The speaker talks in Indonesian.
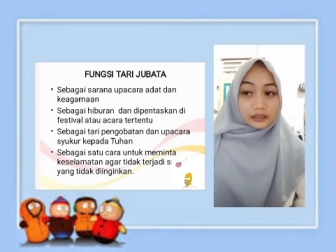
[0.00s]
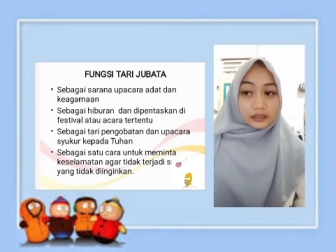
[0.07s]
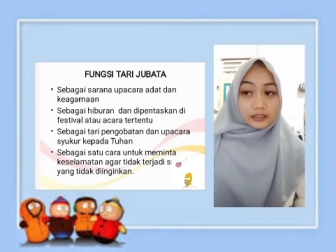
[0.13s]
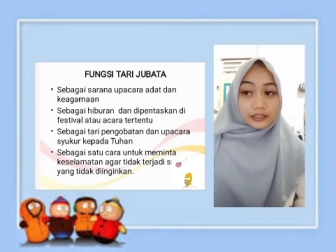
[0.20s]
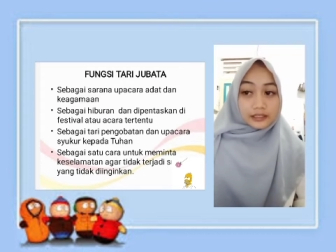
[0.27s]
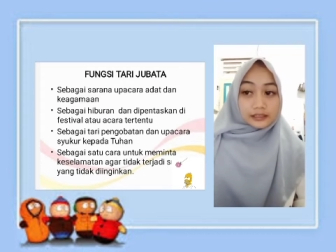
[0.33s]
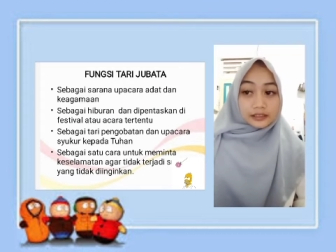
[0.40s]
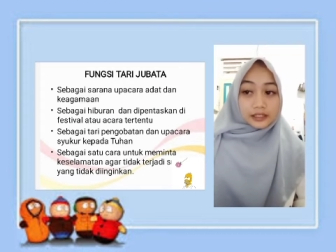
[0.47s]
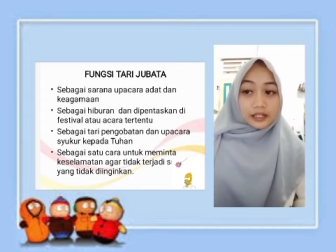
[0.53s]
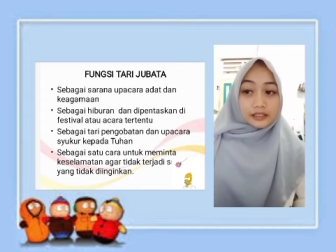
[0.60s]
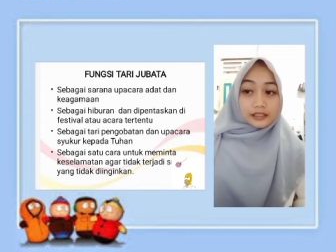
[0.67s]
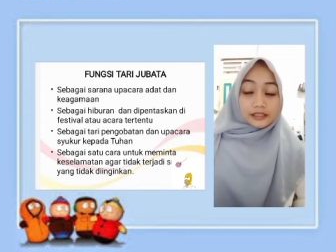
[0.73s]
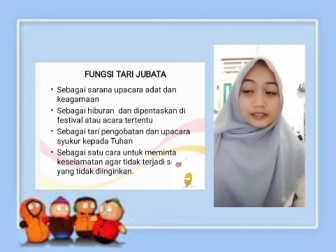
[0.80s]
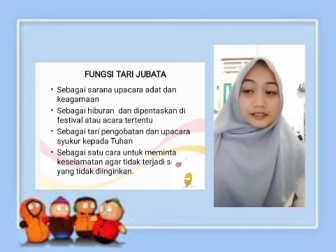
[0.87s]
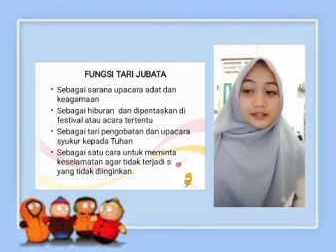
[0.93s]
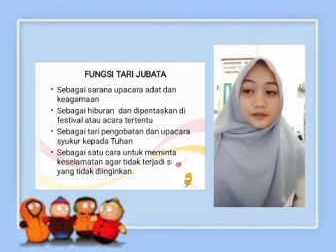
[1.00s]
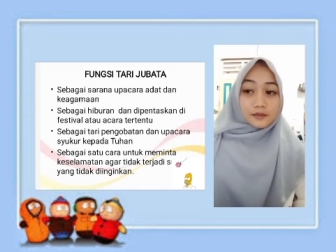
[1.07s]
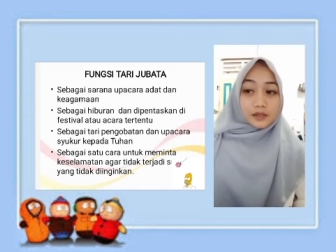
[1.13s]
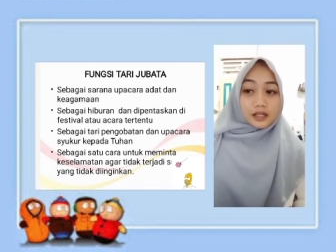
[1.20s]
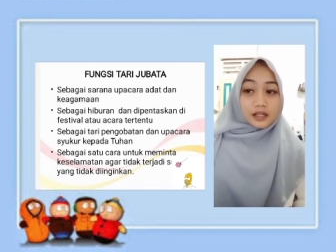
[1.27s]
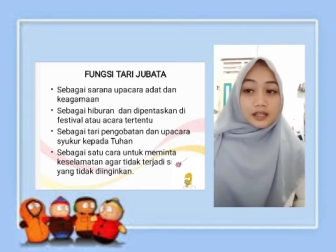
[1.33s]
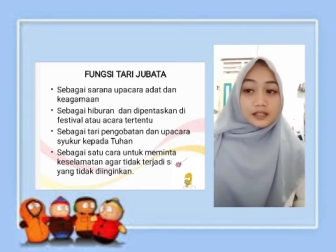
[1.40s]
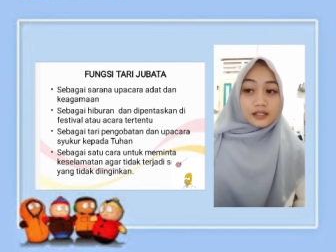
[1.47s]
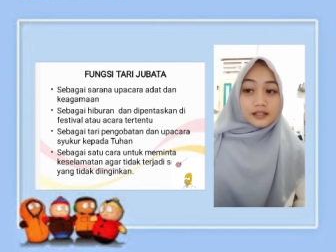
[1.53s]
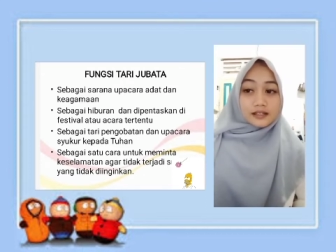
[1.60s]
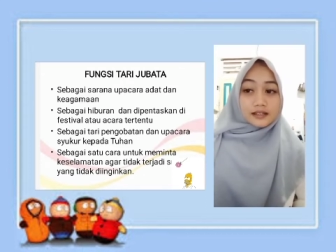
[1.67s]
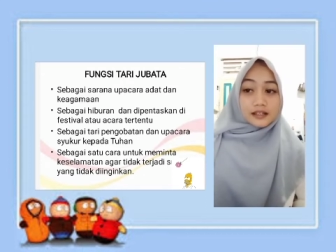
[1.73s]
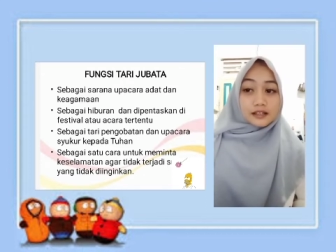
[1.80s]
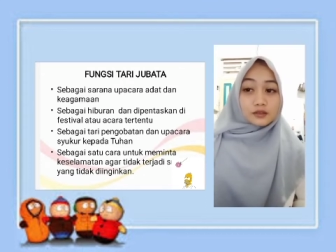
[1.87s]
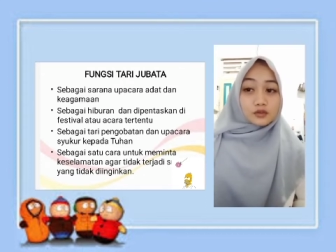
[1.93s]
Dan yang terakhir sebagai
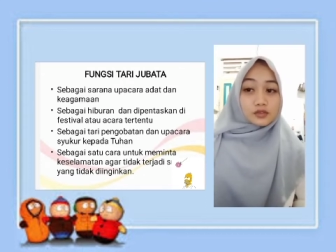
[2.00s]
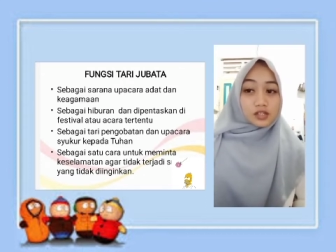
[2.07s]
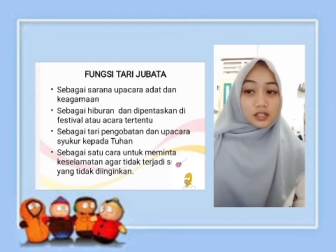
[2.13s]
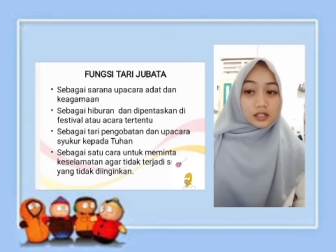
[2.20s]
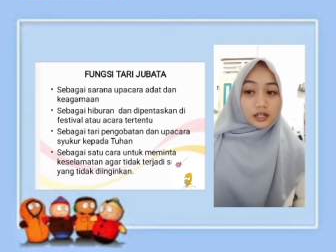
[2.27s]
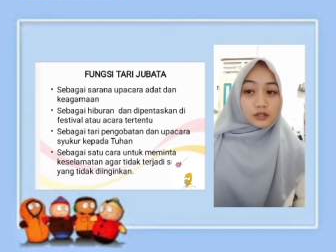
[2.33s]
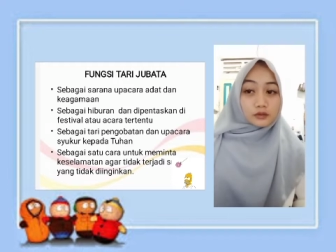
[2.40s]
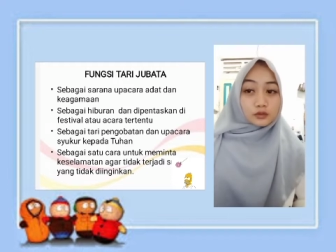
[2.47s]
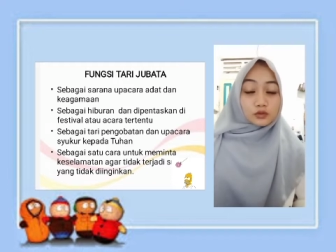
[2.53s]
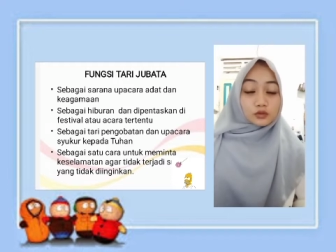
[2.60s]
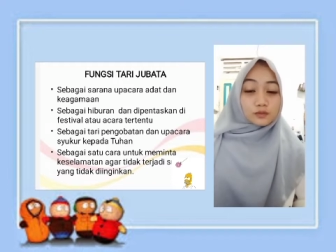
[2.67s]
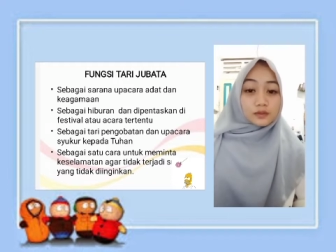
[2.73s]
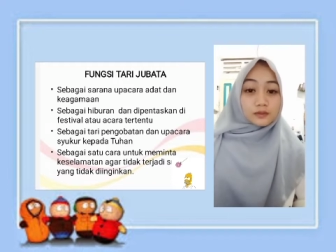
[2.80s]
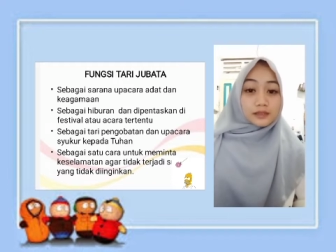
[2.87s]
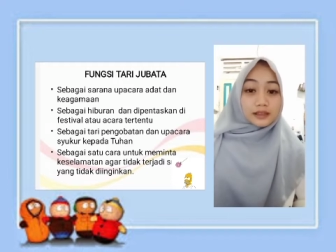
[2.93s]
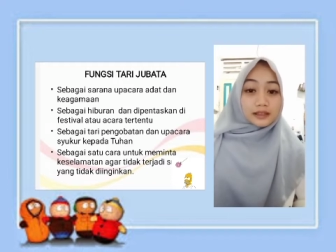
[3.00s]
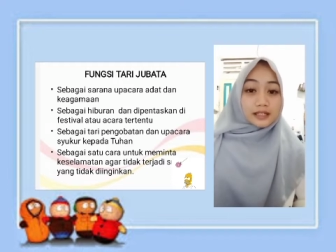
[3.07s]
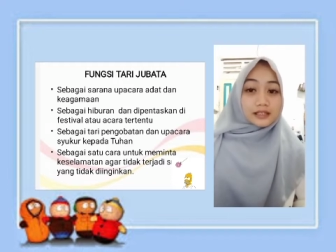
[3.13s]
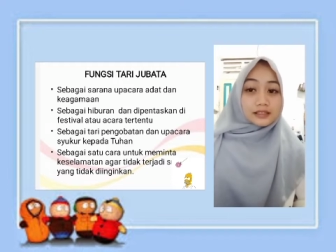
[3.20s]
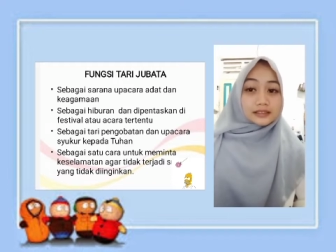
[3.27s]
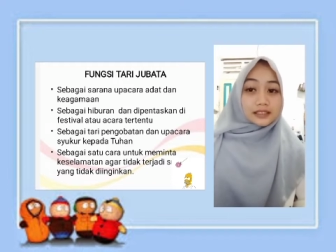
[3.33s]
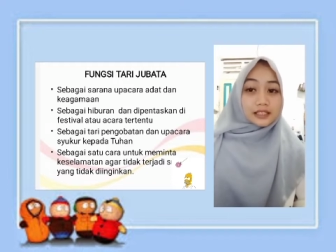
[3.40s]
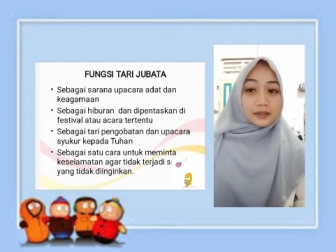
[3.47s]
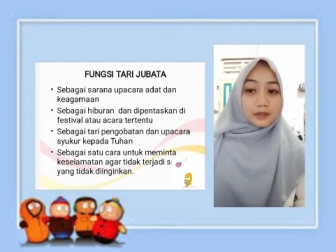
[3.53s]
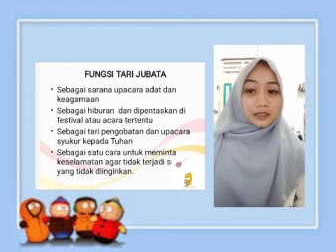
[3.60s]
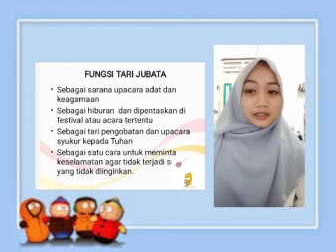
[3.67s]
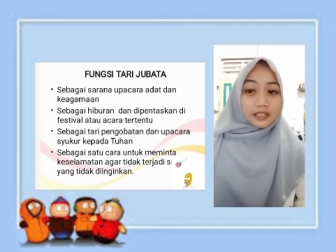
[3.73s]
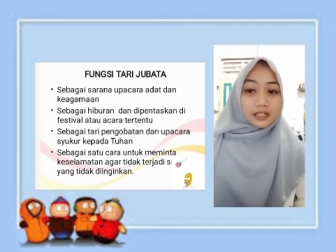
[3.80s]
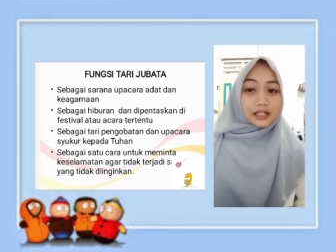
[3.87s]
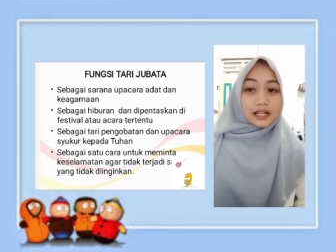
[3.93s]
satu cara untuk meminta
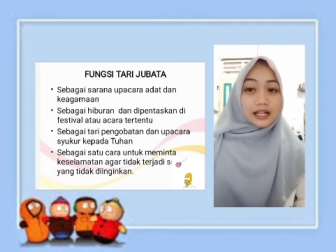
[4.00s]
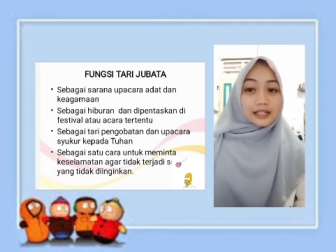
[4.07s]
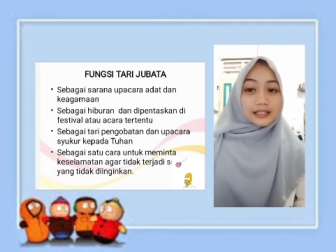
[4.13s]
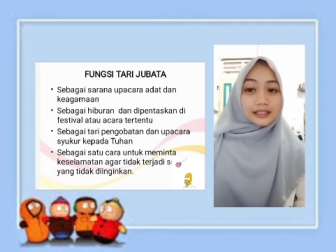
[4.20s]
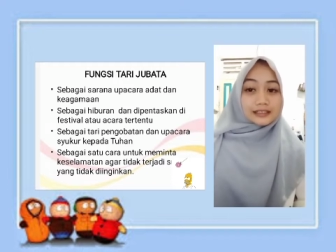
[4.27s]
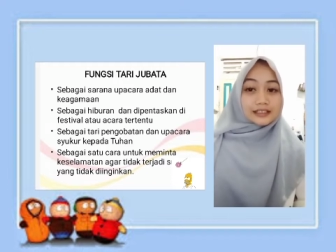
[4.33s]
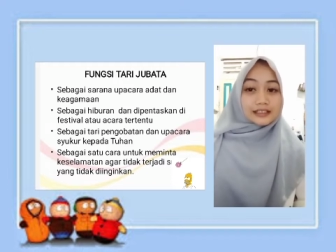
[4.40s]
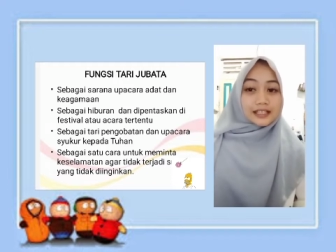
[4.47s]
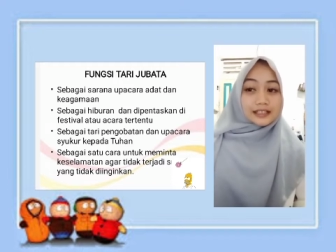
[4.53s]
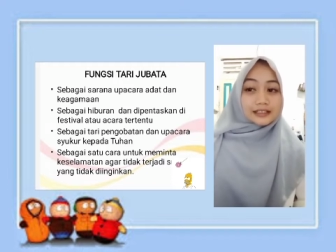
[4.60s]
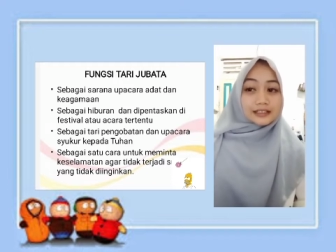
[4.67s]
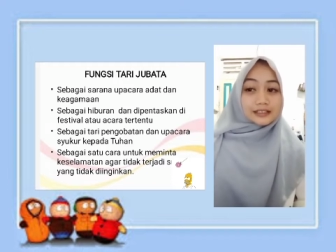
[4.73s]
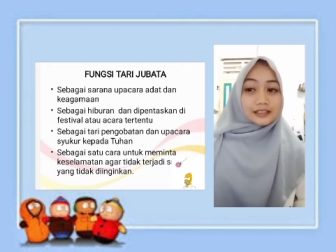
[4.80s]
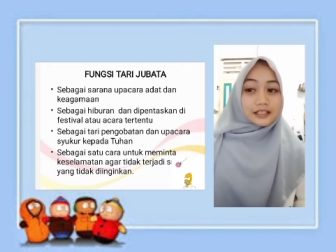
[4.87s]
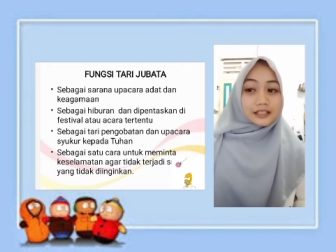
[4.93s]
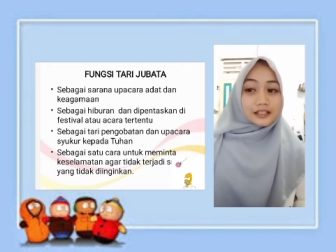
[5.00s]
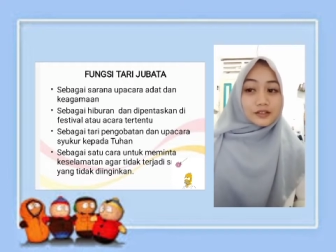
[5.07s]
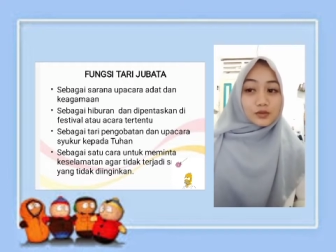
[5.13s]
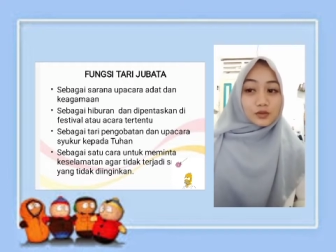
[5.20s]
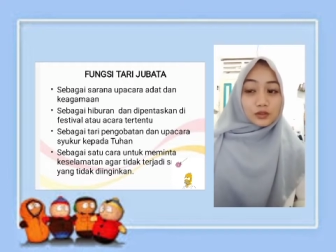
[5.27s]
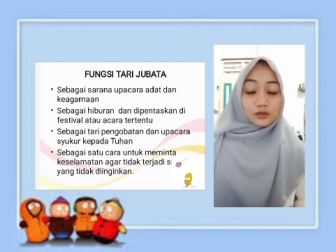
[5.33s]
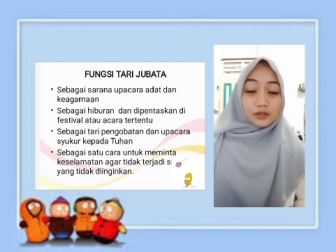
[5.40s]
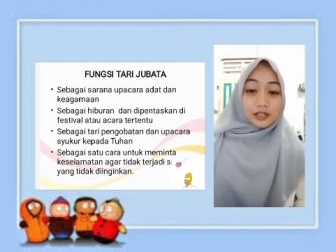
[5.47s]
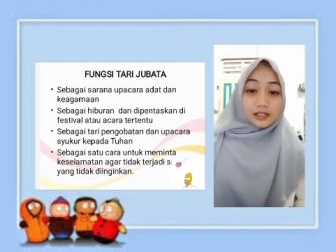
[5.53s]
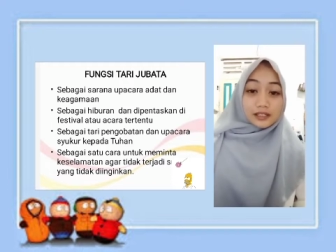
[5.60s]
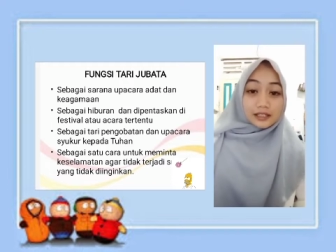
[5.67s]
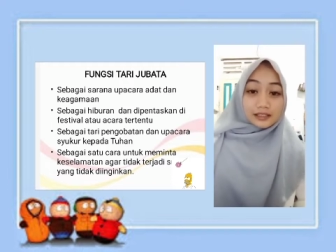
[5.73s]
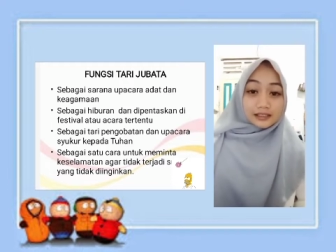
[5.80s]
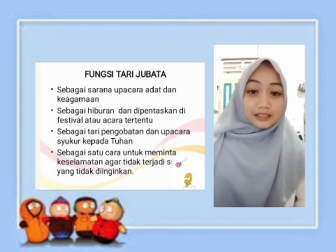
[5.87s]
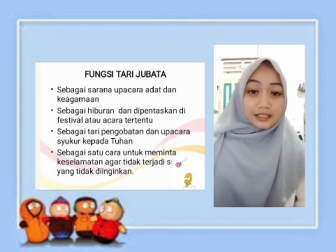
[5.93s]
keselamatan agar tidak terjadi suatu hal
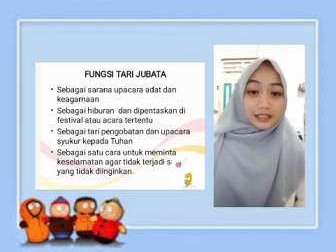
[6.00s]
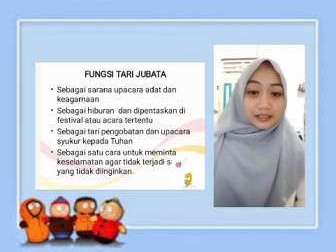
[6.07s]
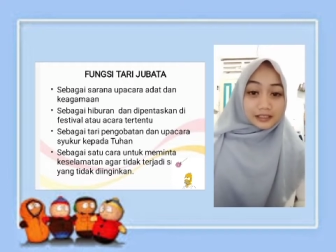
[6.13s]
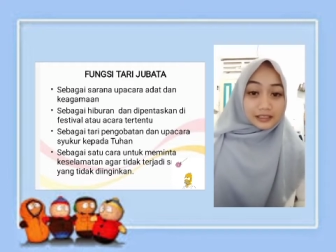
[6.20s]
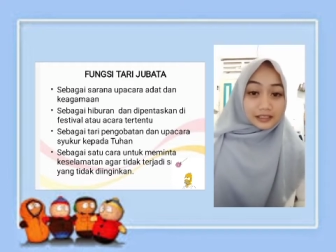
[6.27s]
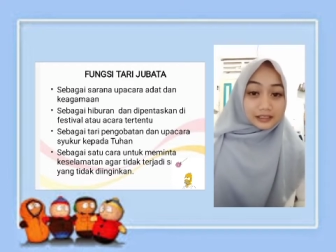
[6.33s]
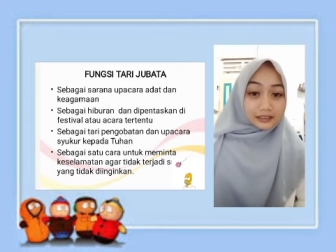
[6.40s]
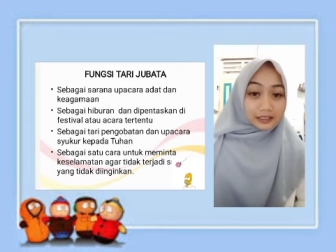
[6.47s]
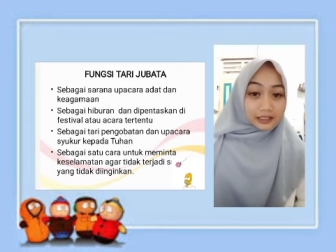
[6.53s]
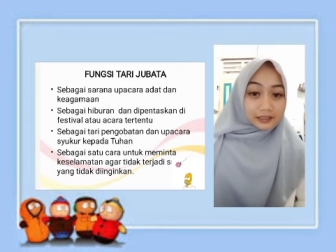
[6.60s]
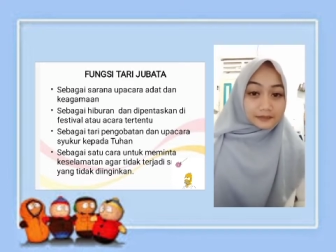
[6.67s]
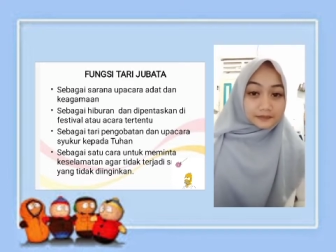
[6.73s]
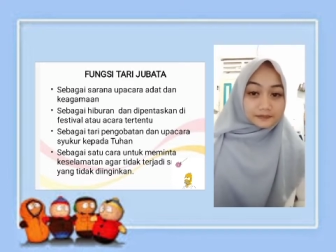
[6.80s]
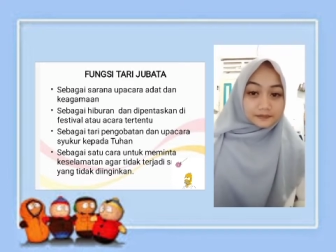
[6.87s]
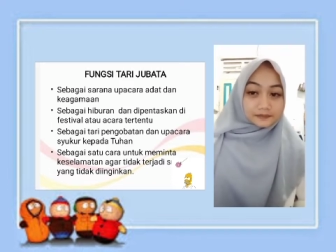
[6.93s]
yang tidak diinginkan.